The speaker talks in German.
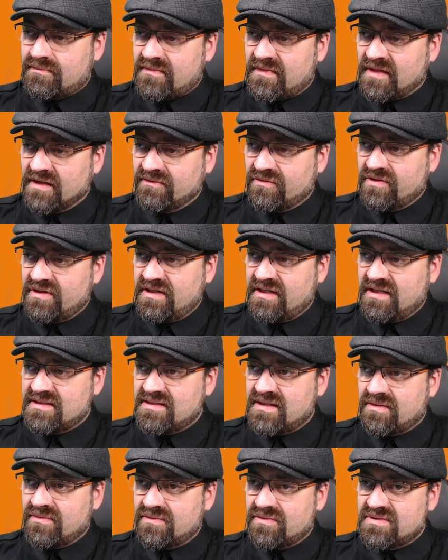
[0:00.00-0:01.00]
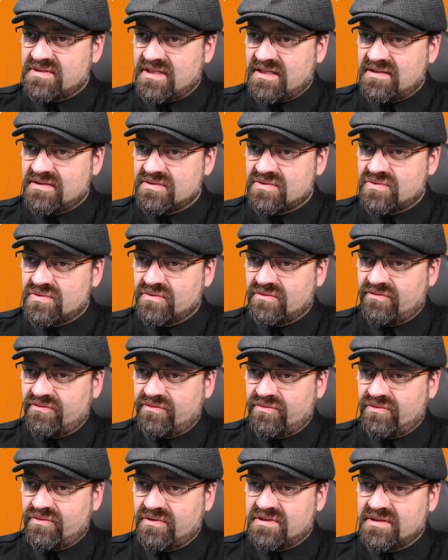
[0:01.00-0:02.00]
wurde der Download-Seite
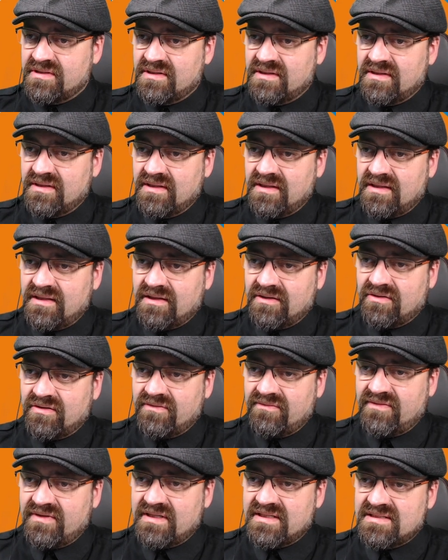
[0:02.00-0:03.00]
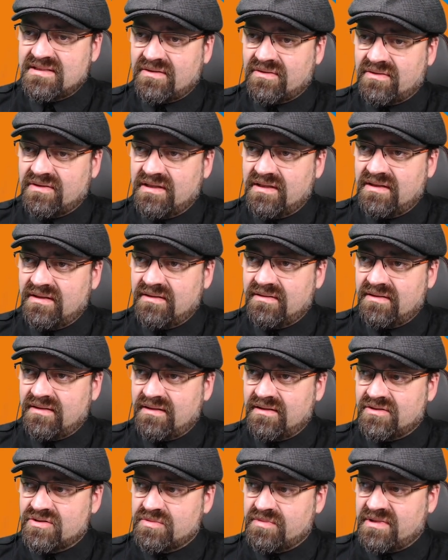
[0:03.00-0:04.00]
hinzugefügt. Dann können wir das auch hier
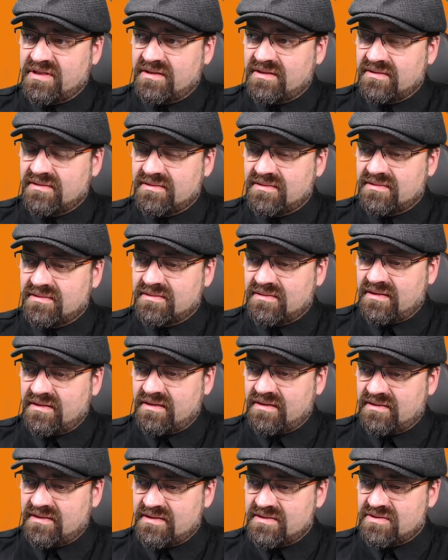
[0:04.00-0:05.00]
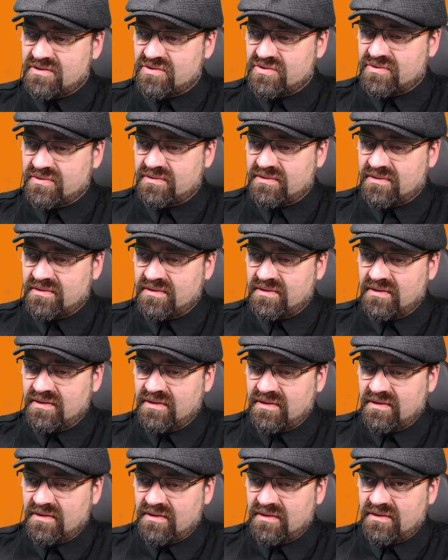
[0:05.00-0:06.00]
entsprechend, ach, da ist es schon
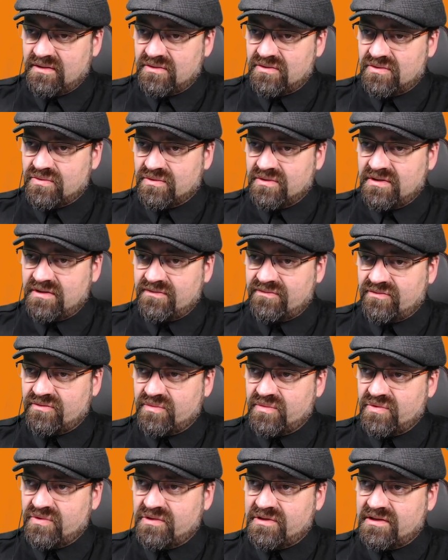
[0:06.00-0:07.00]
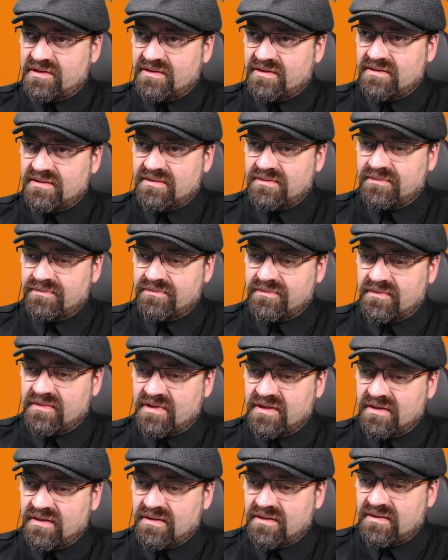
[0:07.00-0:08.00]
durch womöglich.
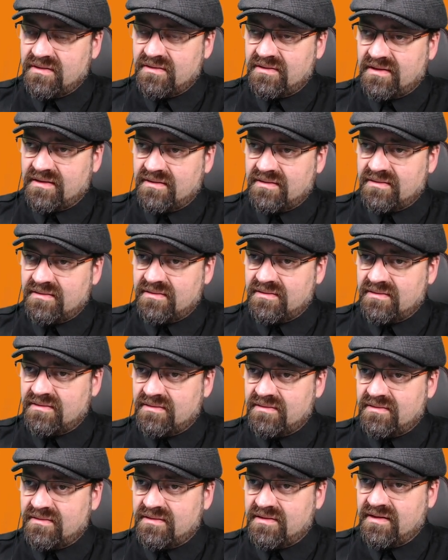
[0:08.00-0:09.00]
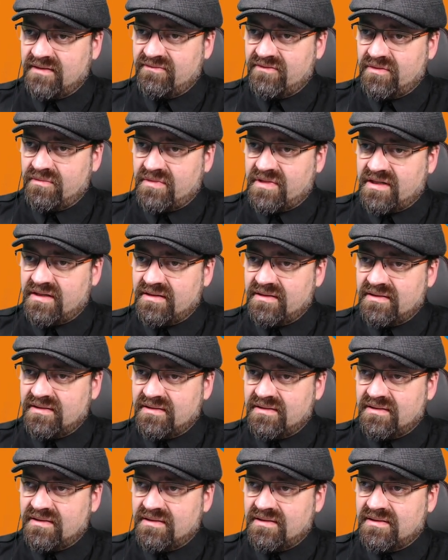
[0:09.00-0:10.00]
Dann gehen wir mal
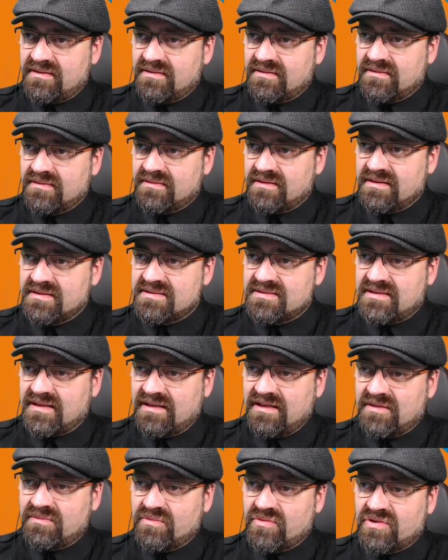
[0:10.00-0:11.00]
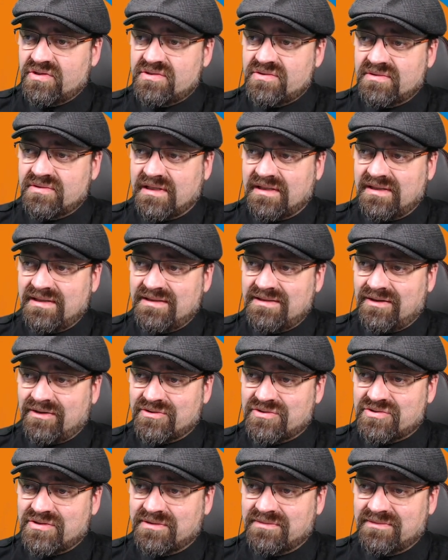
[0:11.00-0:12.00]
in die installierten Mods und da liegt er auch
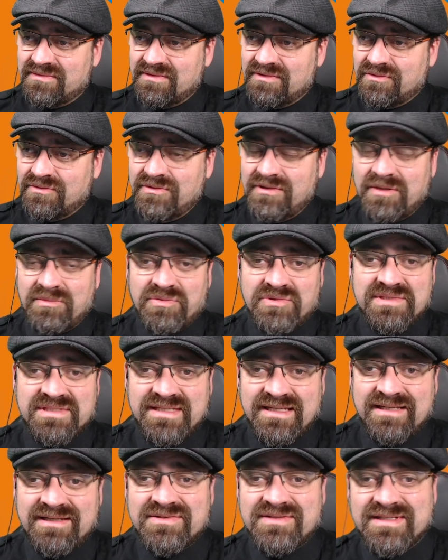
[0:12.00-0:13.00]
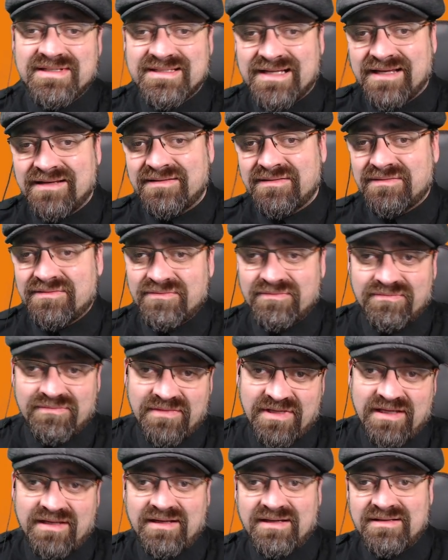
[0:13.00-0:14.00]
schon 100 Prozent. Also das kann
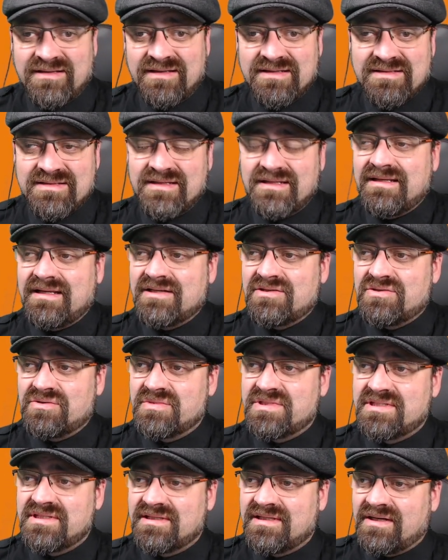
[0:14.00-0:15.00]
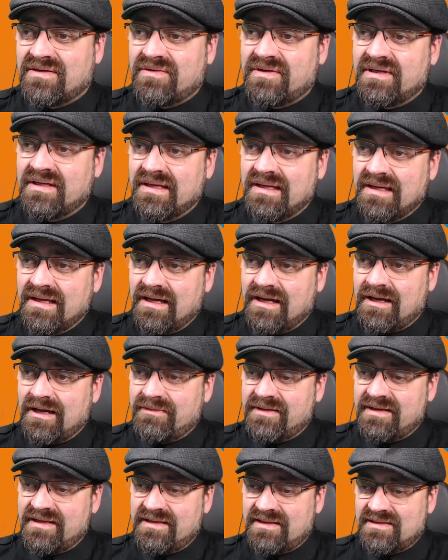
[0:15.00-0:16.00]
je nach Internetleitung ein bisschen dauern,
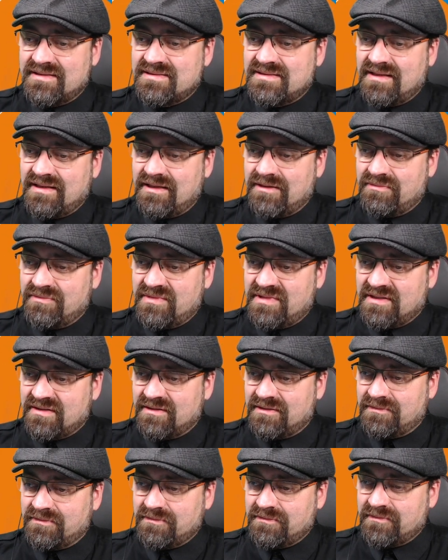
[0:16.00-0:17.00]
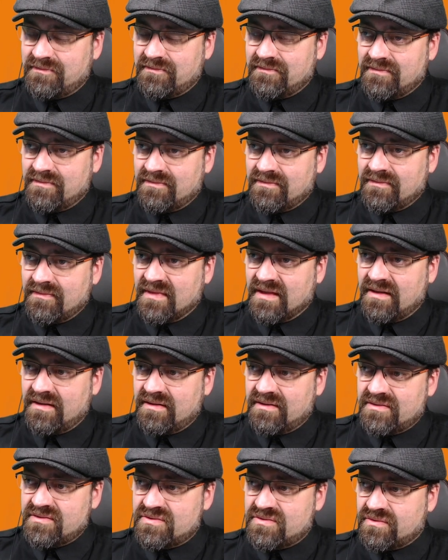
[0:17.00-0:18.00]
aber hier ist er eben drin.
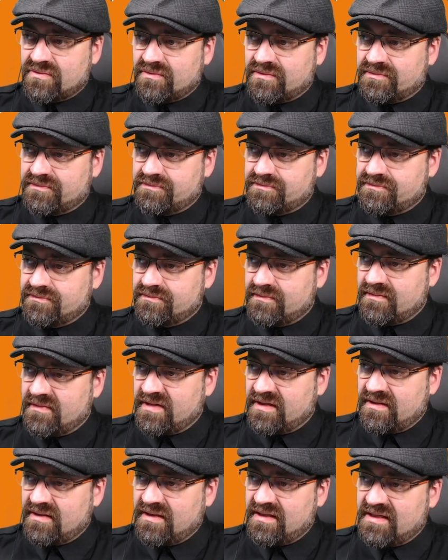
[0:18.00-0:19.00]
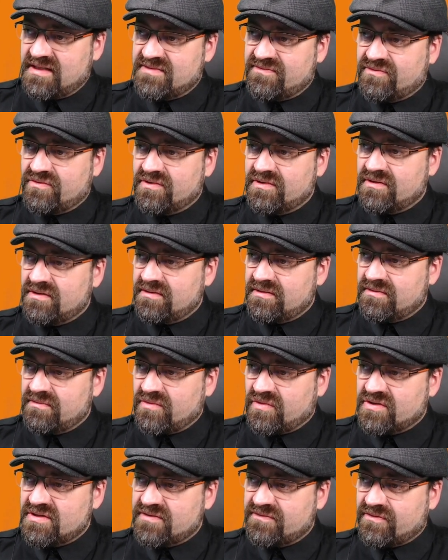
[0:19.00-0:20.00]
So. Es wurden
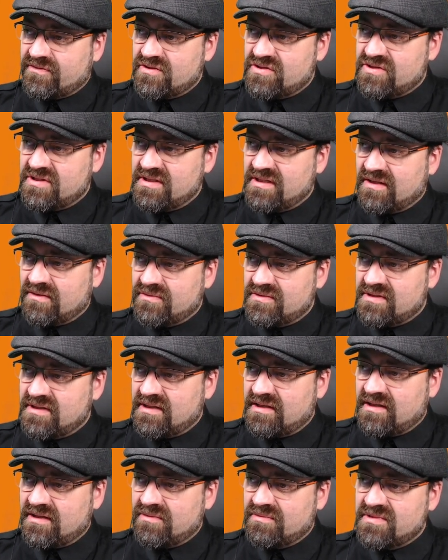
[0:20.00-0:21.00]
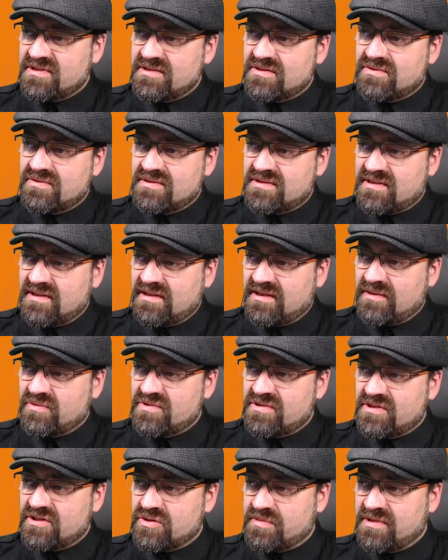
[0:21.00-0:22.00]
Mods vollständig heruntergeladen, um diese zu installieren, muss
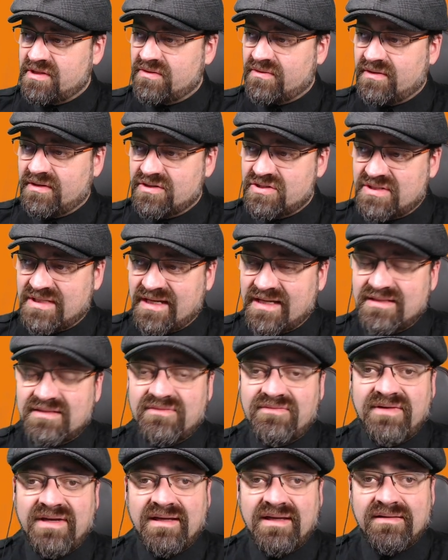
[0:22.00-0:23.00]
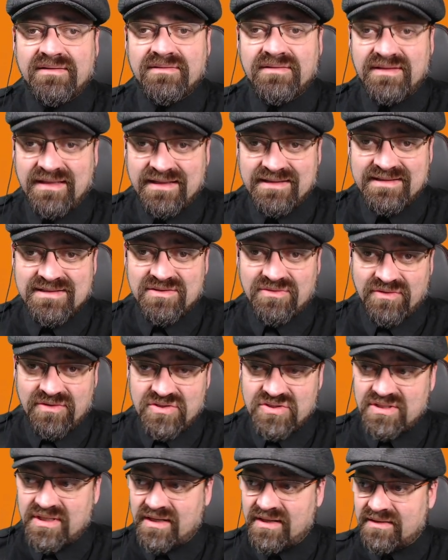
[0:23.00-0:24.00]
das Spiel neu gestartet werden. Jetzt neu
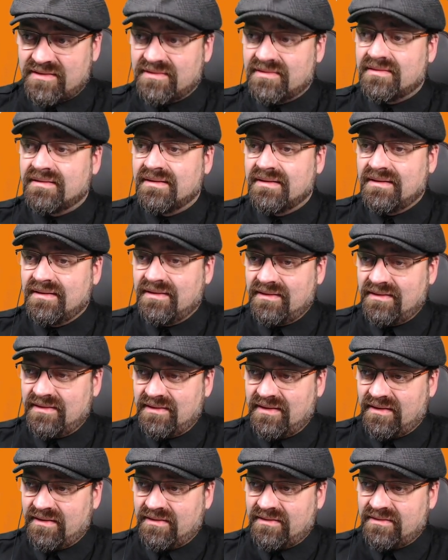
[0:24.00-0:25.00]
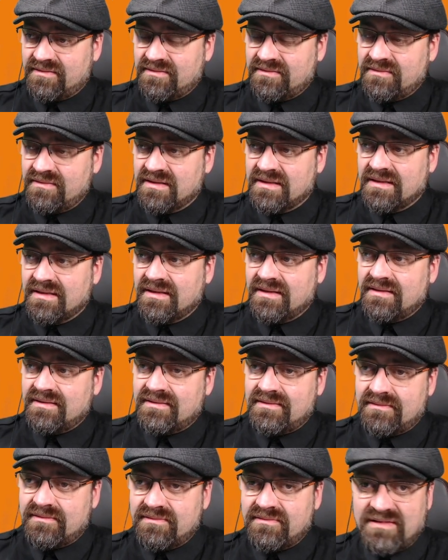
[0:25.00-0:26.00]
starten. Ja,
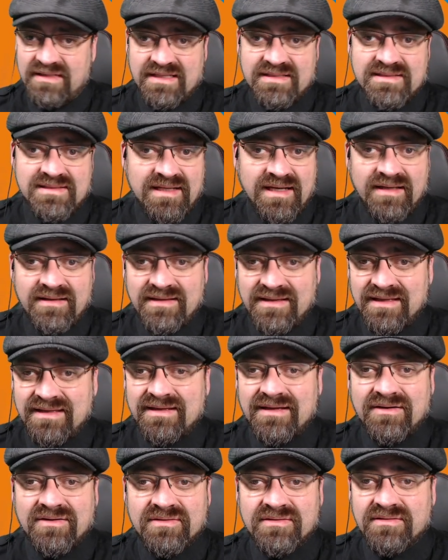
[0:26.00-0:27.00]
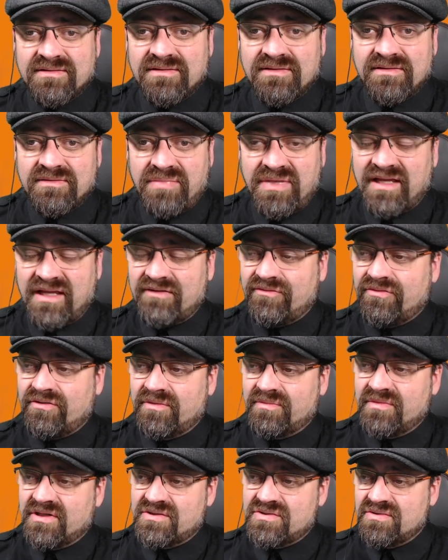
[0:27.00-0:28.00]
das kann je nach äh,
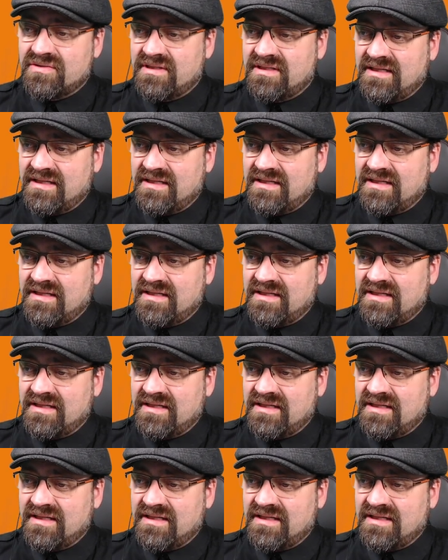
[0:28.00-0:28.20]
Plattform natürlich